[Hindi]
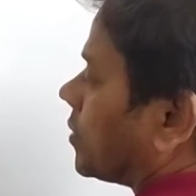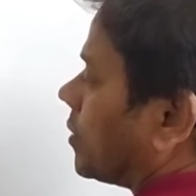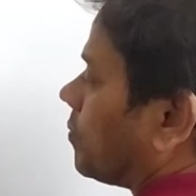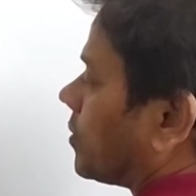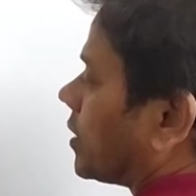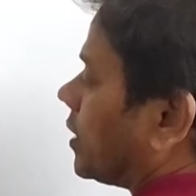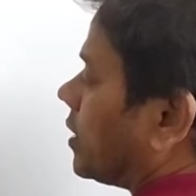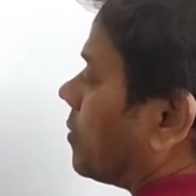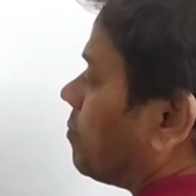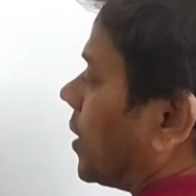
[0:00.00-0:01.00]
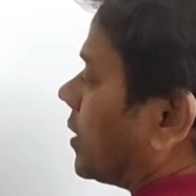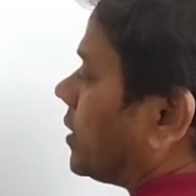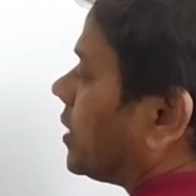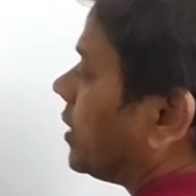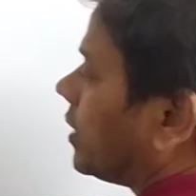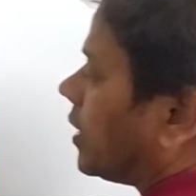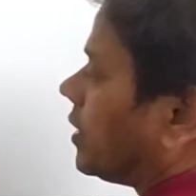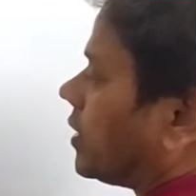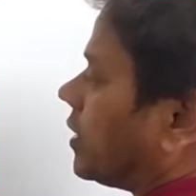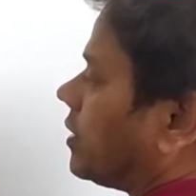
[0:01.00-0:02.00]
मतलब किंगडम प्लांटी
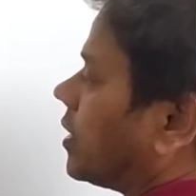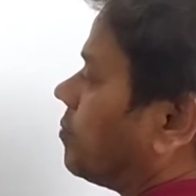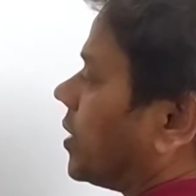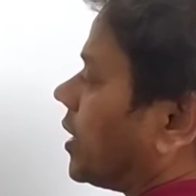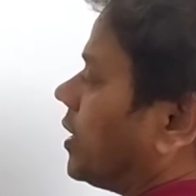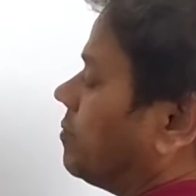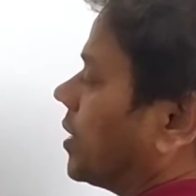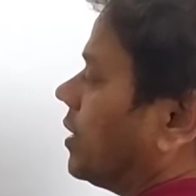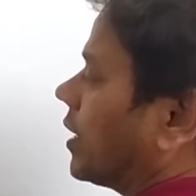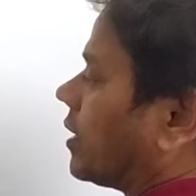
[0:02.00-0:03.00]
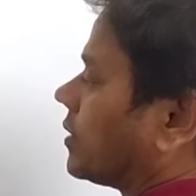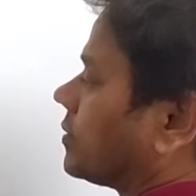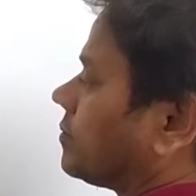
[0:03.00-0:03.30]
एंड किंगडम एनिमेलिया